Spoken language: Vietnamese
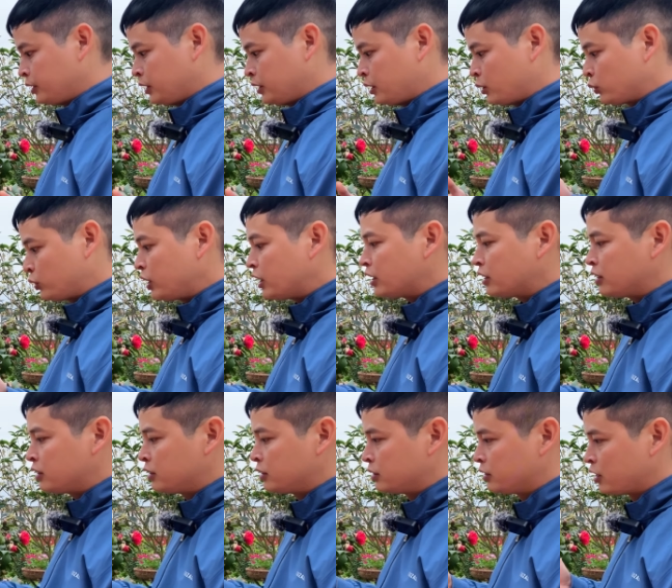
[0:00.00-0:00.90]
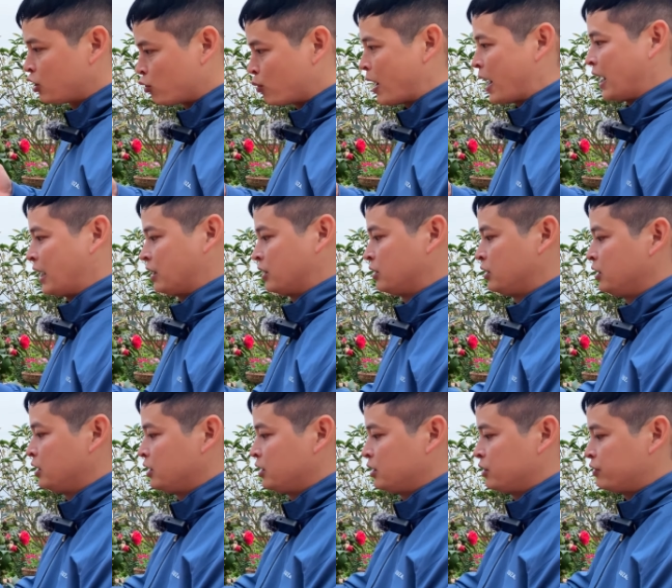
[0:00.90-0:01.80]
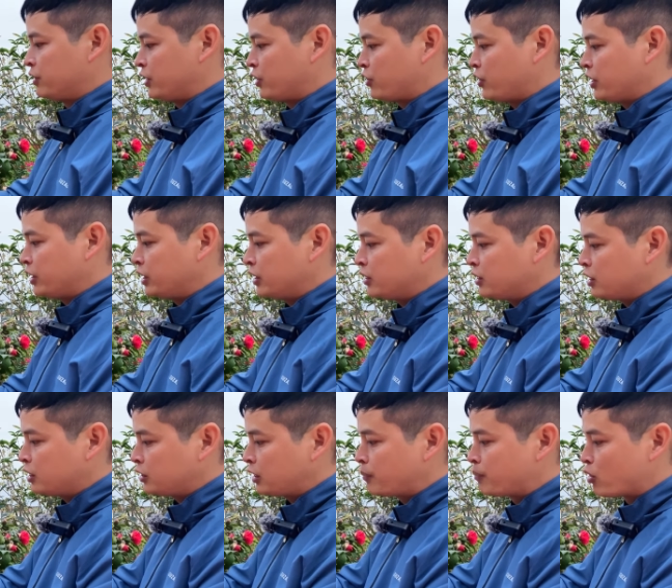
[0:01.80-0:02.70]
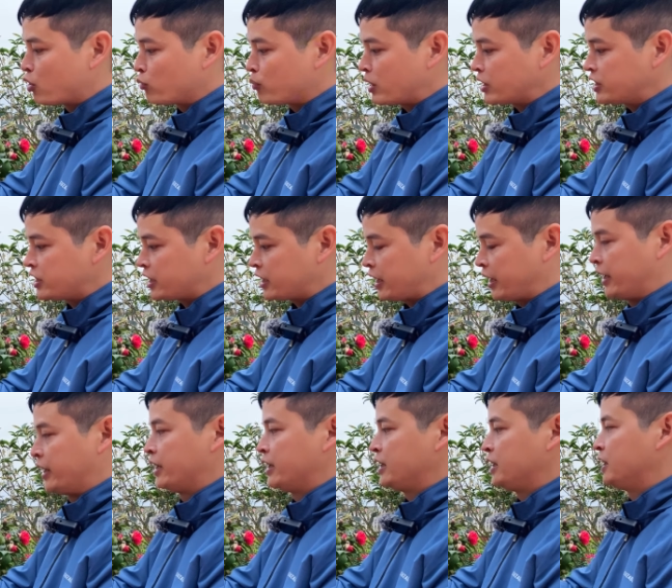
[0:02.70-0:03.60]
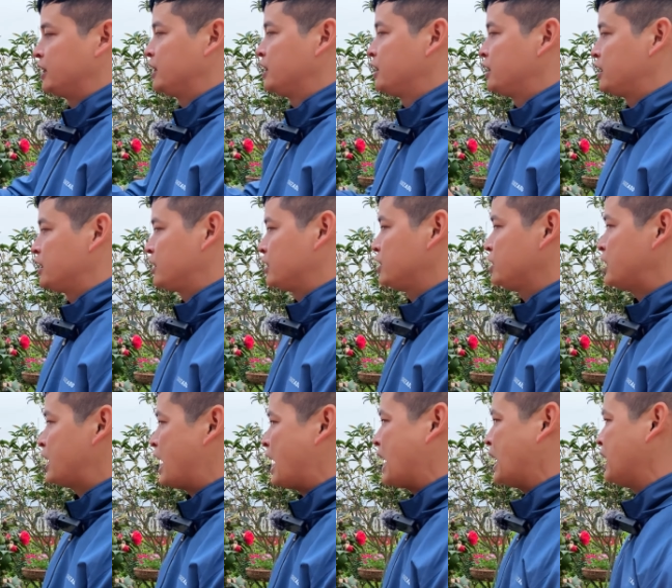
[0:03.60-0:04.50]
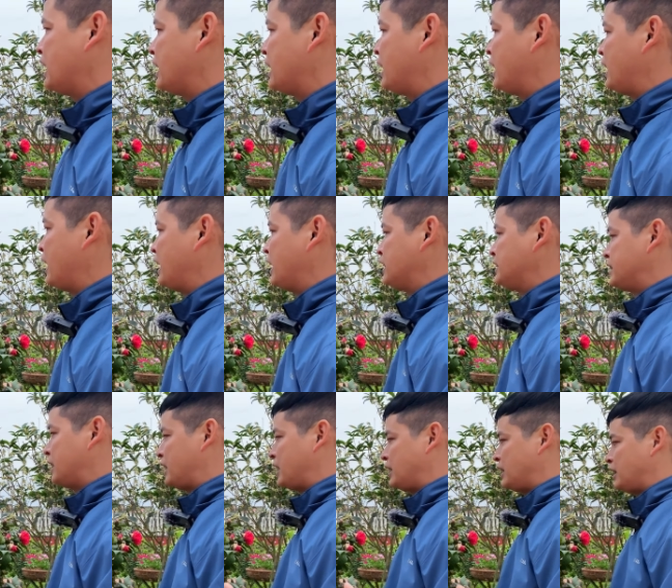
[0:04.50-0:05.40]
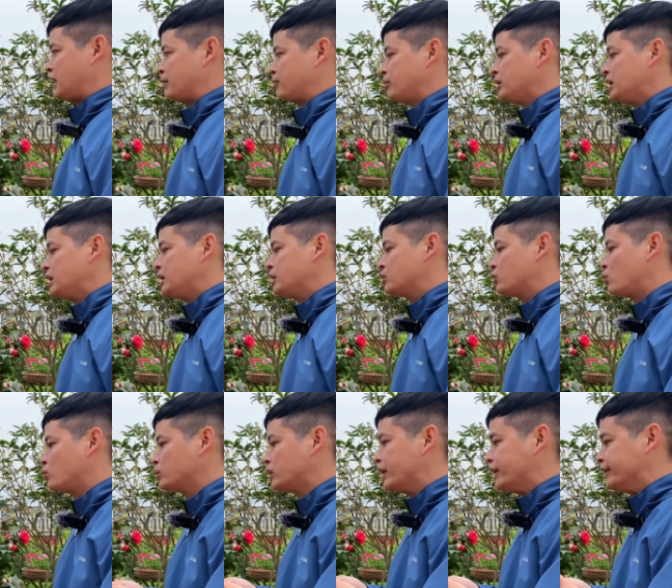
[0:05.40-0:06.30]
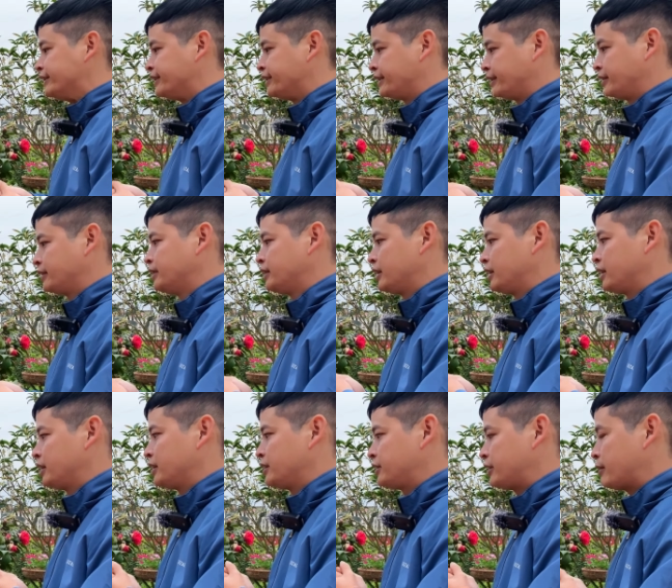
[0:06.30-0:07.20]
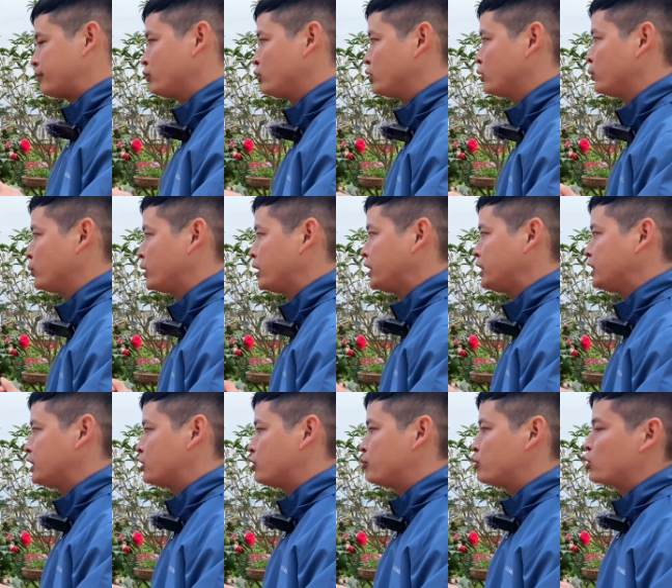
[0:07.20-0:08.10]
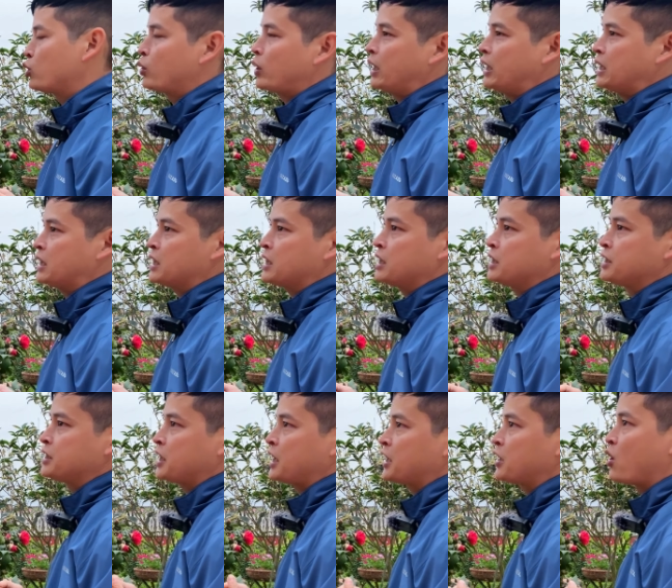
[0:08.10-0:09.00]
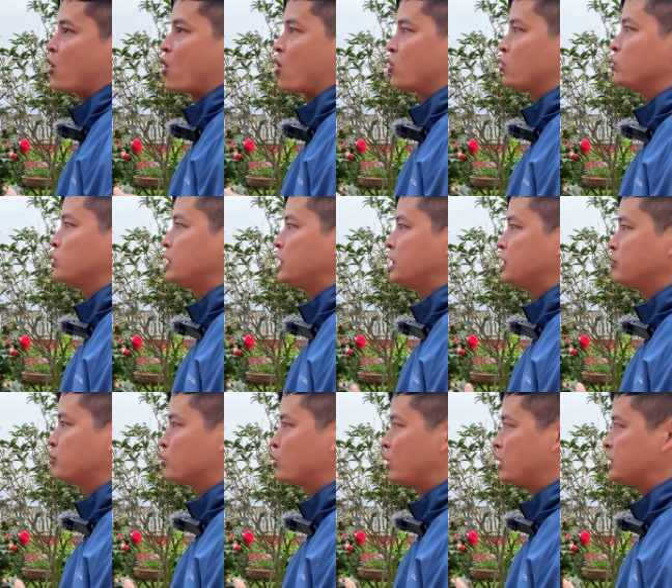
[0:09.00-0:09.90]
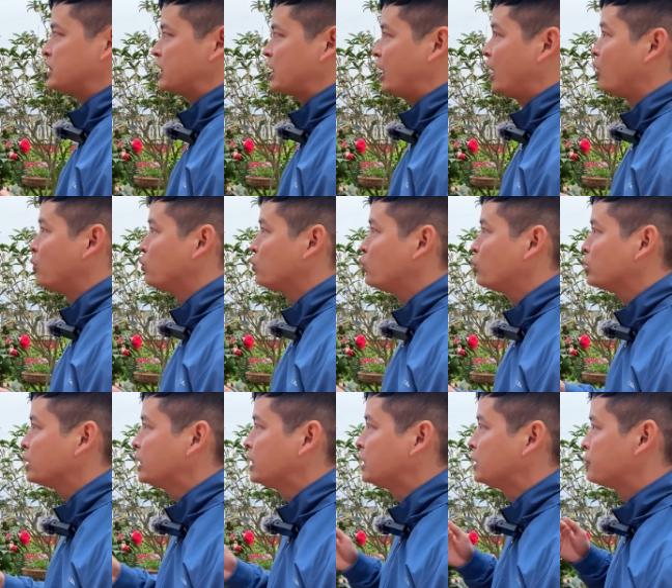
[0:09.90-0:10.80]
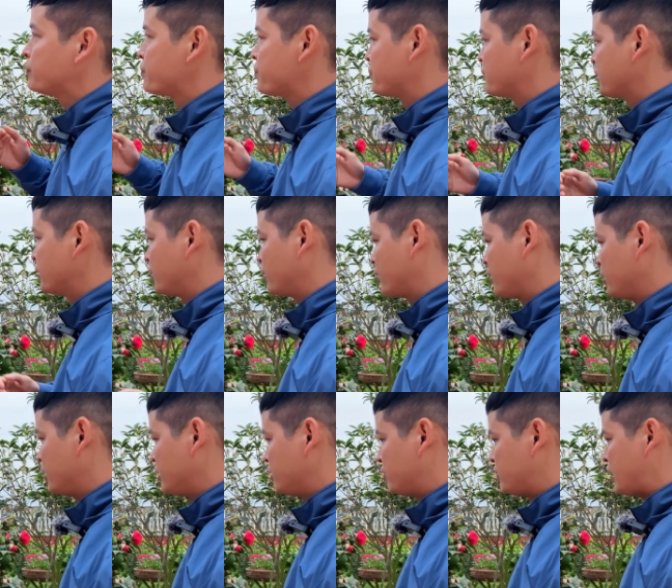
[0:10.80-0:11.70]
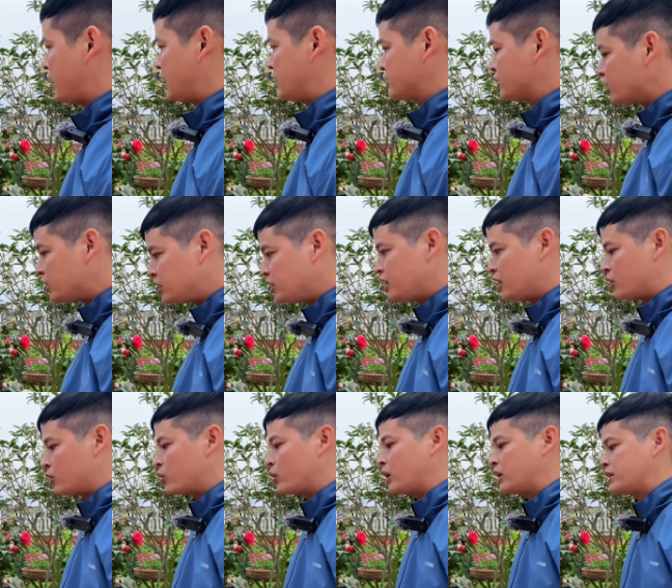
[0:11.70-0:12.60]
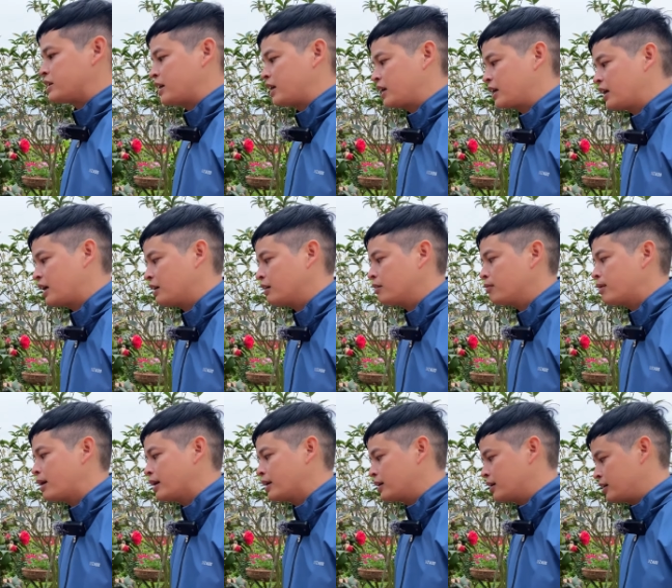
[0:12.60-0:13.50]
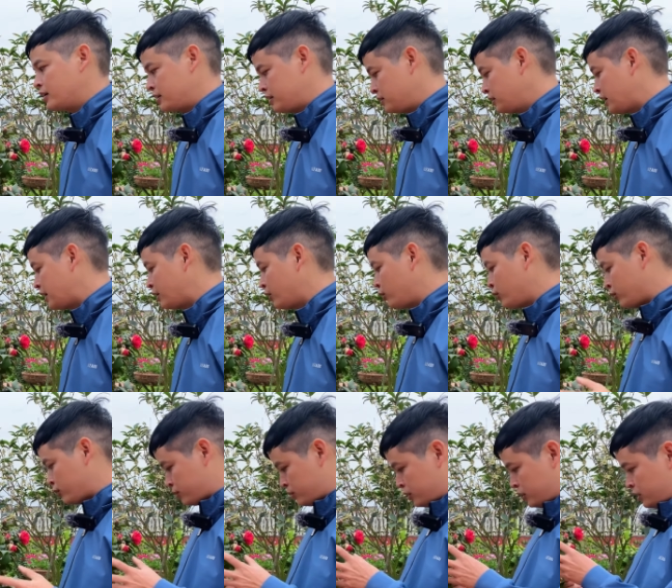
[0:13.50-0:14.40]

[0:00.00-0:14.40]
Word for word: Đầu tiên, đầu bảng phải nói đến thâm hồng bát diện này. Thứ hai là trà mi cung đình. Trà mi cung đình thì có một loại trà đỏ cung đình, một loại trà hồng cung đình. Và rất nhiều loại trà khác các bác đều